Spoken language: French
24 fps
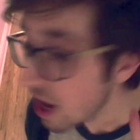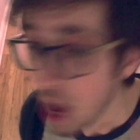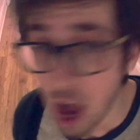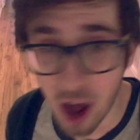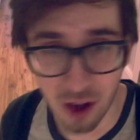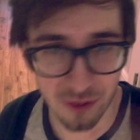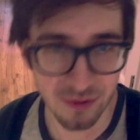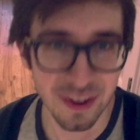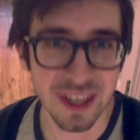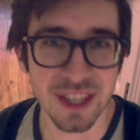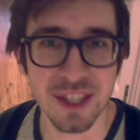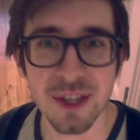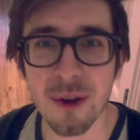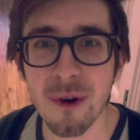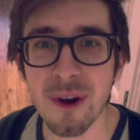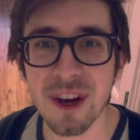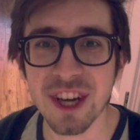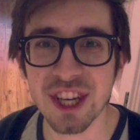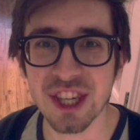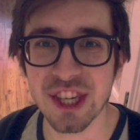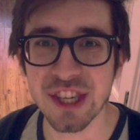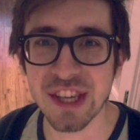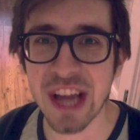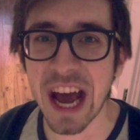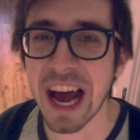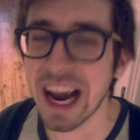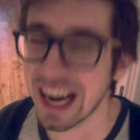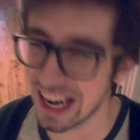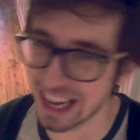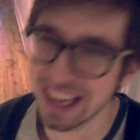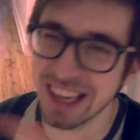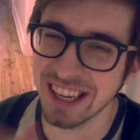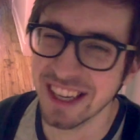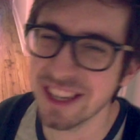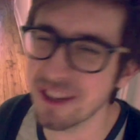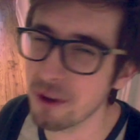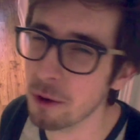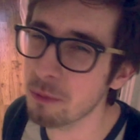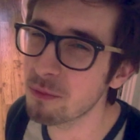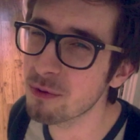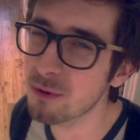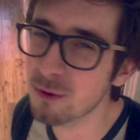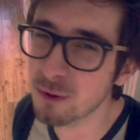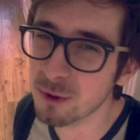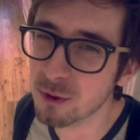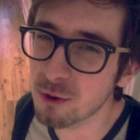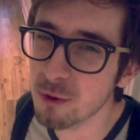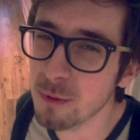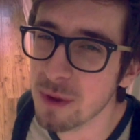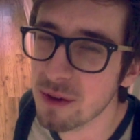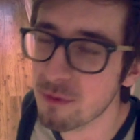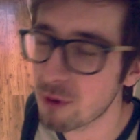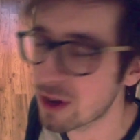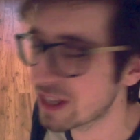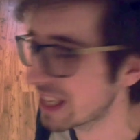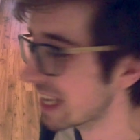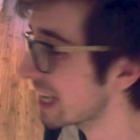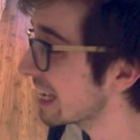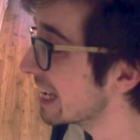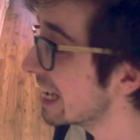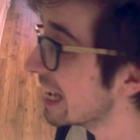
en version originale. Ils ont beaucoup de goût, mes voisins. Et